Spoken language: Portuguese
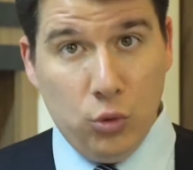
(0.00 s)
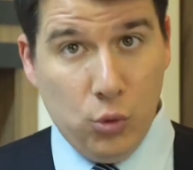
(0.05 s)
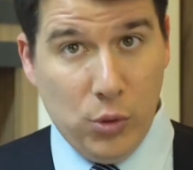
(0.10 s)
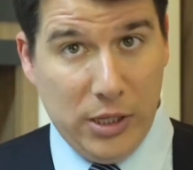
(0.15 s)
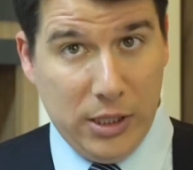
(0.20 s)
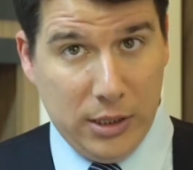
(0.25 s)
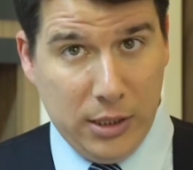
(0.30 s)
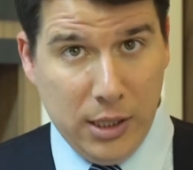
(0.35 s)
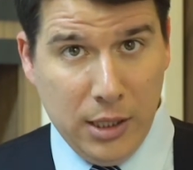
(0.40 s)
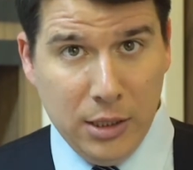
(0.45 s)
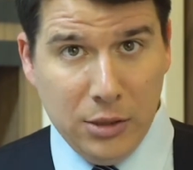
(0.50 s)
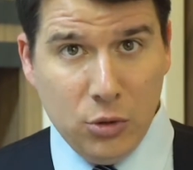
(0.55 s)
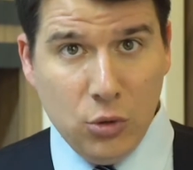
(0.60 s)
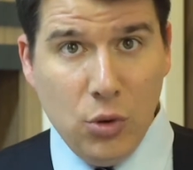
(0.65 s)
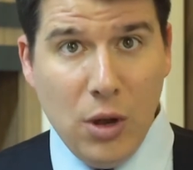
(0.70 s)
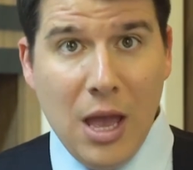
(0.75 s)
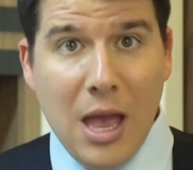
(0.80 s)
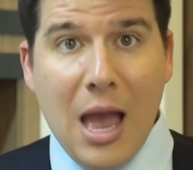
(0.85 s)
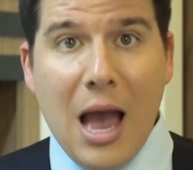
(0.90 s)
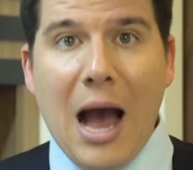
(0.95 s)
No
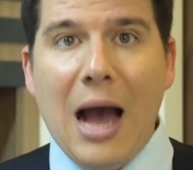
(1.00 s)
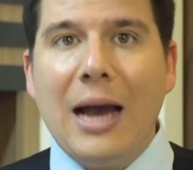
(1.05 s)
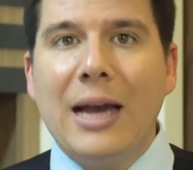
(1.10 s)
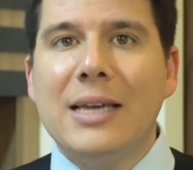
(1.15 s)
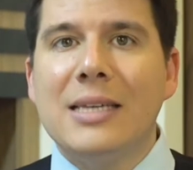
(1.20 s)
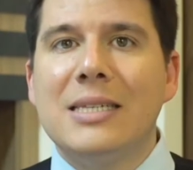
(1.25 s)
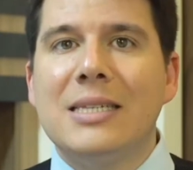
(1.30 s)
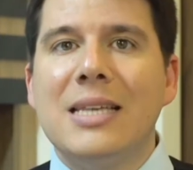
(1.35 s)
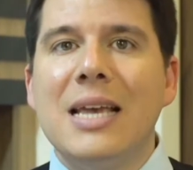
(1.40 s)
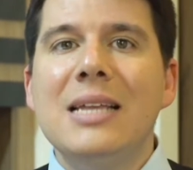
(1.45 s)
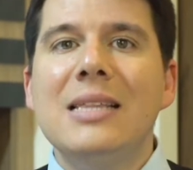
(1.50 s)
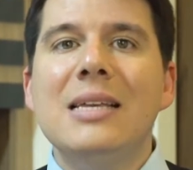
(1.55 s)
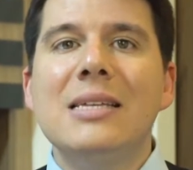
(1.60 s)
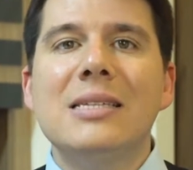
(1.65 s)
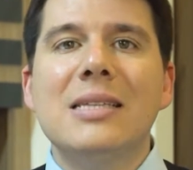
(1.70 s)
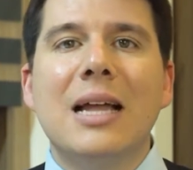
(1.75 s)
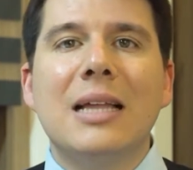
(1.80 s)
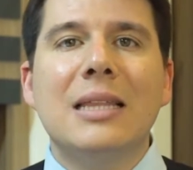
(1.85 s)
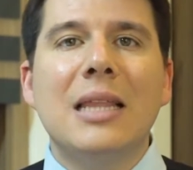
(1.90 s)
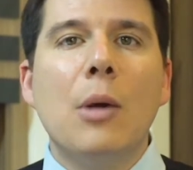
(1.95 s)
entanto, a receita
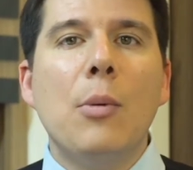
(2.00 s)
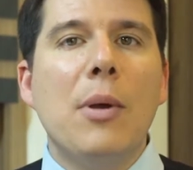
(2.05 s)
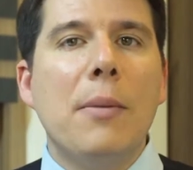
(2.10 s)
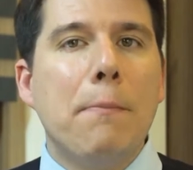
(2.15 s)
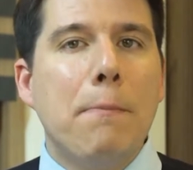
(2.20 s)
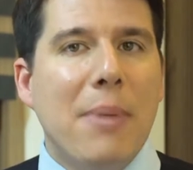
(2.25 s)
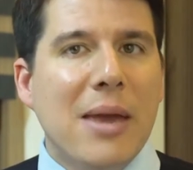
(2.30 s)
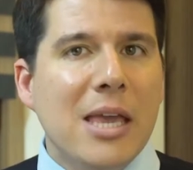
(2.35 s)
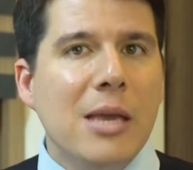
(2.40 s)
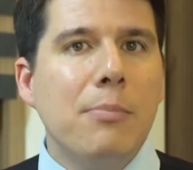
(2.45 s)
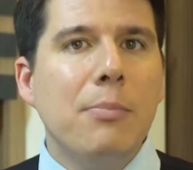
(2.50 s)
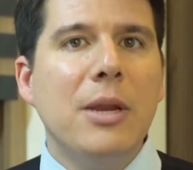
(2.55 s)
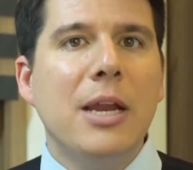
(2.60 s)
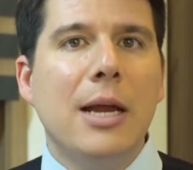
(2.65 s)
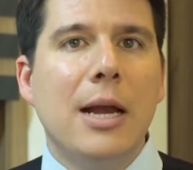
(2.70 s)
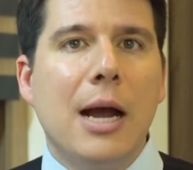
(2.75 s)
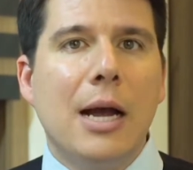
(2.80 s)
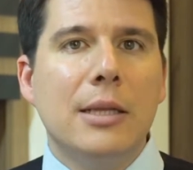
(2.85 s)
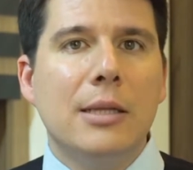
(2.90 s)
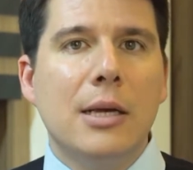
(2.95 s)
estatal é bem
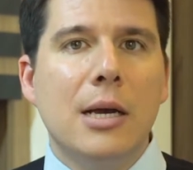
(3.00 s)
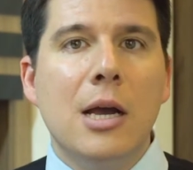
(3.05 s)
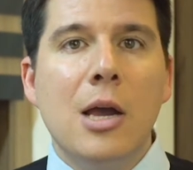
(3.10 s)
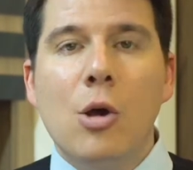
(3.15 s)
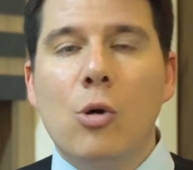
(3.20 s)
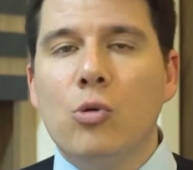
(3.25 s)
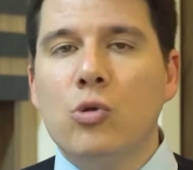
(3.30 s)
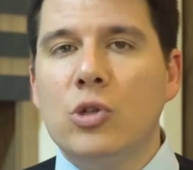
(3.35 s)
empregada.